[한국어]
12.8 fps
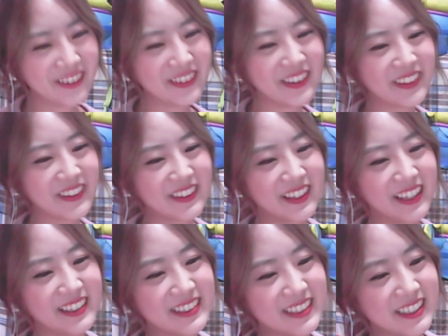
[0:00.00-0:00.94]
고등학교 때
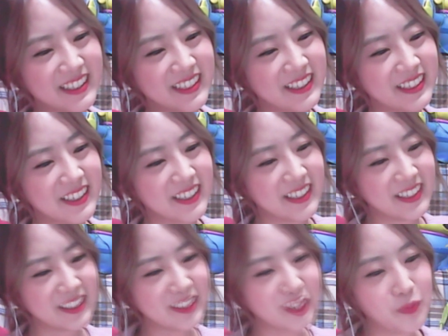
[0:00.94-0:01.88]
이제
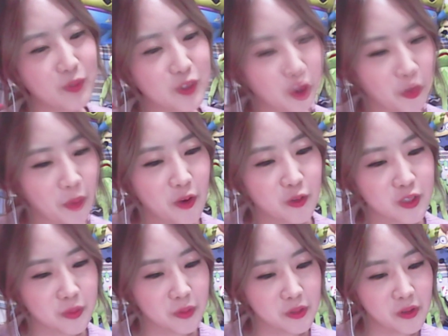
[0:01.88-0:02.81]
전문적으로 배우고
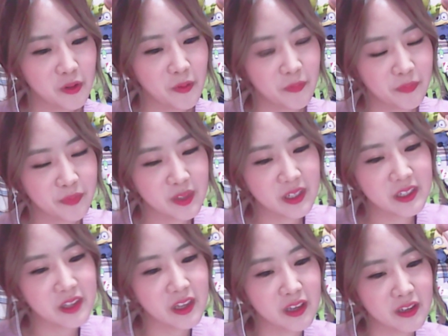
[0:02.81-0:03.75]
싶어서
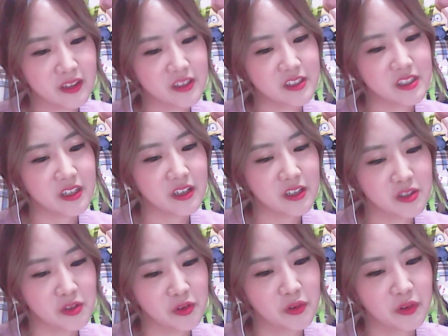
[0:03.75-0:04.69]
그때 시작을
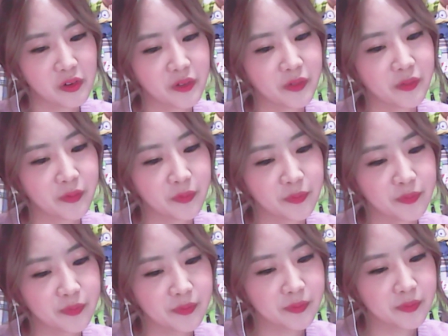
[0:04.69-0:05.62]
했죠.
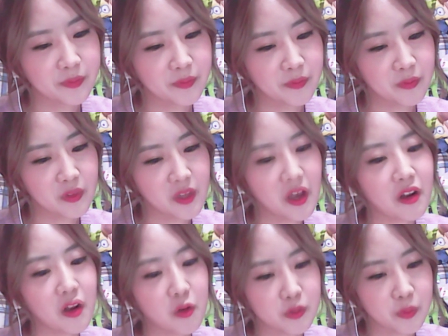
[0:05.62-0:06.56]
대학
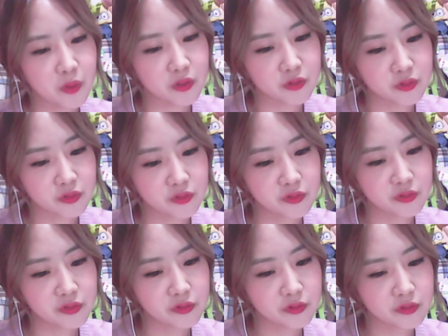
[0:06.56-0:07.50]
가고 싶어가지고.
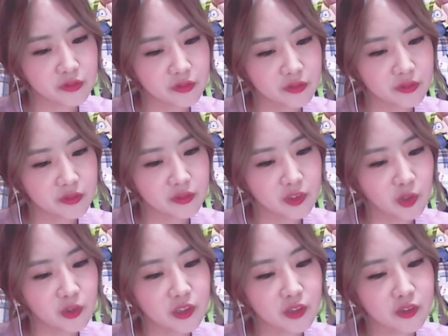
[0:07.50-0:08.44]

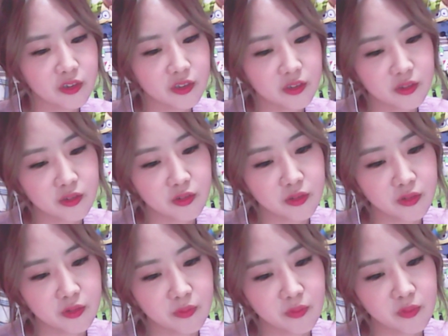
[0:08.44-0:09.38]
영재였지,
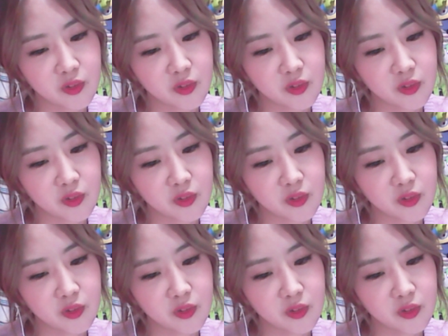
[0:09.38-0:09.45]
그럼.